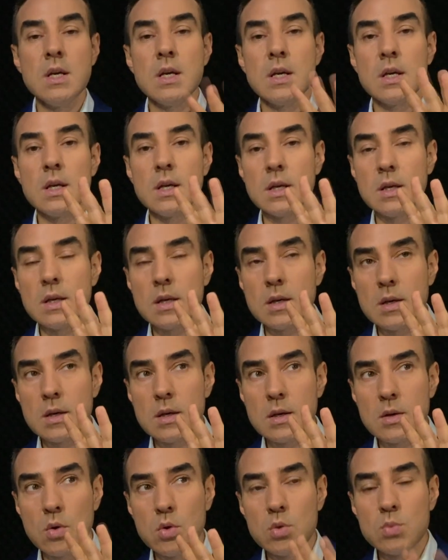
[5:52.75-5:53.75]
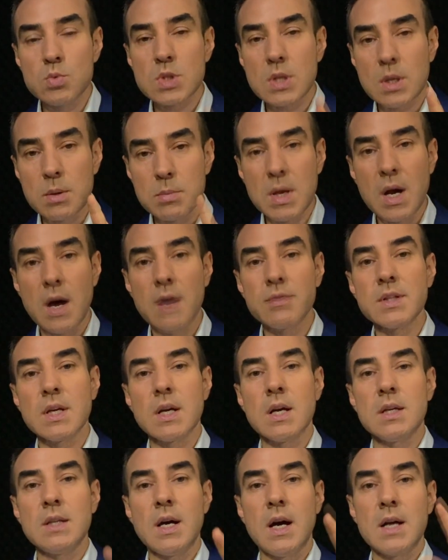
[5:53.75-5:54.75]
Ee, önümüzdeki bir hafta
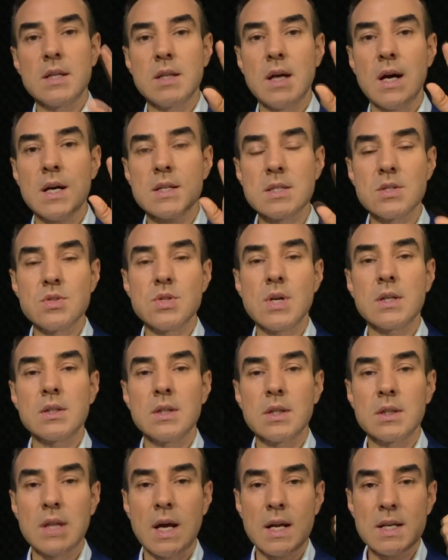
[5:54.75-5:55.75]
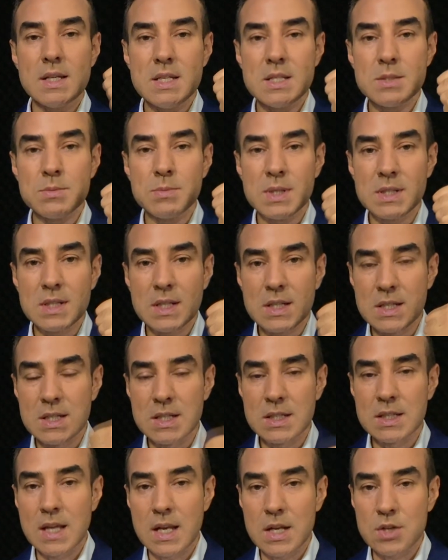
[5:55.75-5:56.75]
kadar daha sıcaklıklar İzmir'de
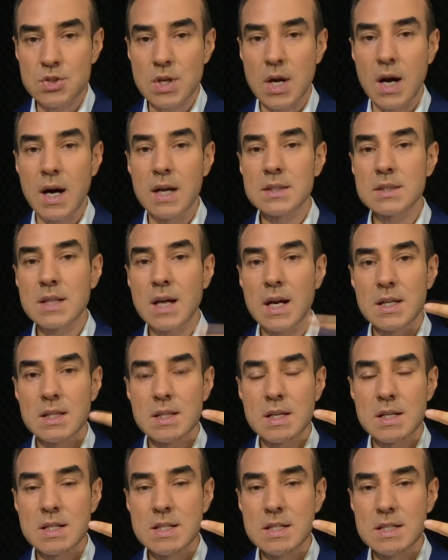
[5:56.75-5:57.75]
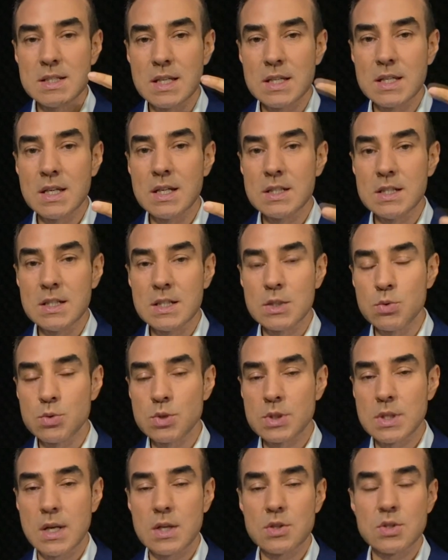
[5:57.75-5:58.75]
40 derece, Antalya'da 42-43
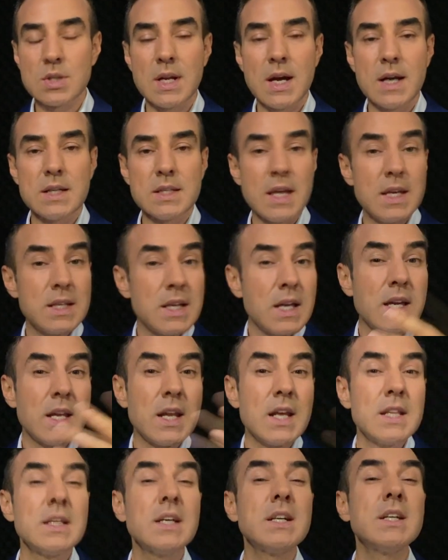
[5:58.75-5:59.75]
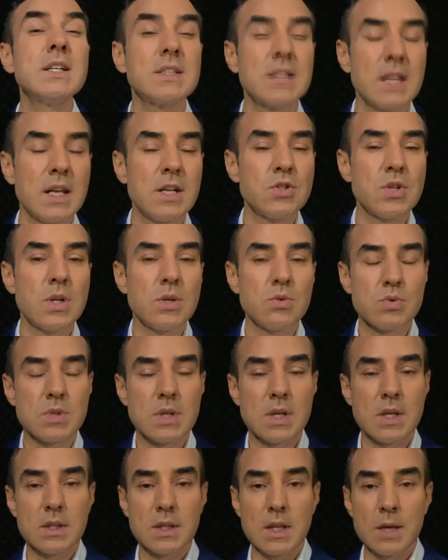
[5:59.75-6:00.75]
derecelerde, Ege genelinde 40 derecenin
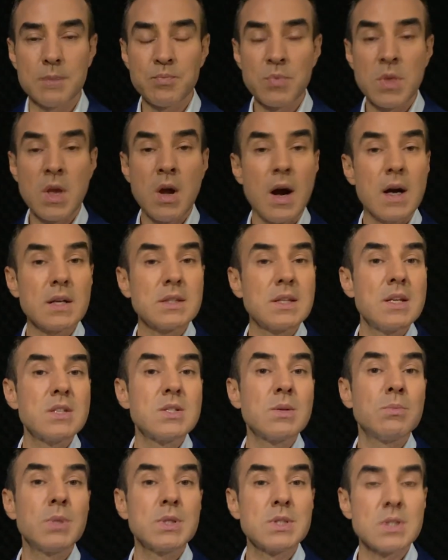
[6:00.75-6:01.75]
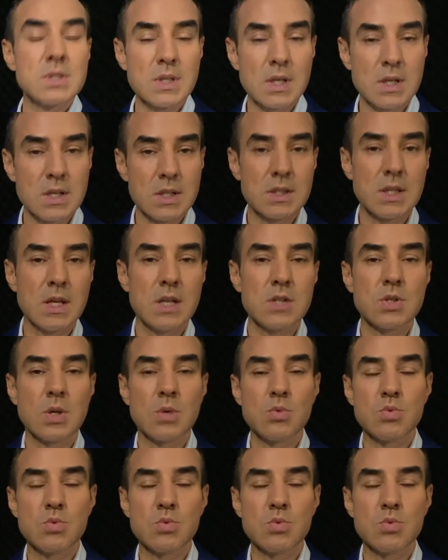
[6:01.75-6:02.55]
üzerinde, Akdeniz'in batısında 40 derecenin